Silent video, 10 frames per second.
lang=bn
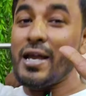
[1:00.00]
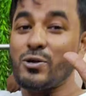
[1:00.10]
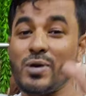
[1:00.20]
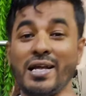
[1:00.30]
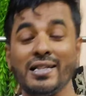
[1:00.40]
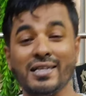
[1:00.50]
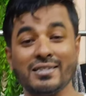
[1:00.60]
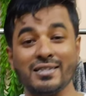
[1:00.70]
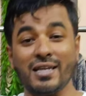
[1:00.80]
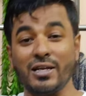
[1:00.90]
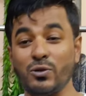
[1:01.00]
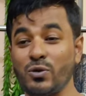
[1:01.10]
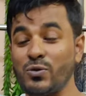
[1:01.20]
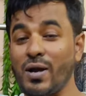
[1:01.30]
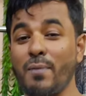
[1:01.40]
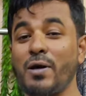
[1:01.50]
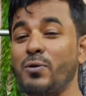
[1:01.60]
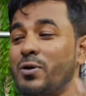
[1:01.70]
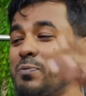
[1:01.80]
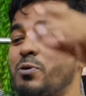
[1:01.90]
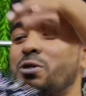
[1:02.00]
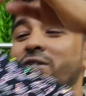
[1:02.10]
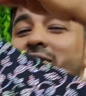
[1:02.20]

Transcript: একটু হেলদি আছেন তারা কিন্তু একটু কাবার করে পড়তে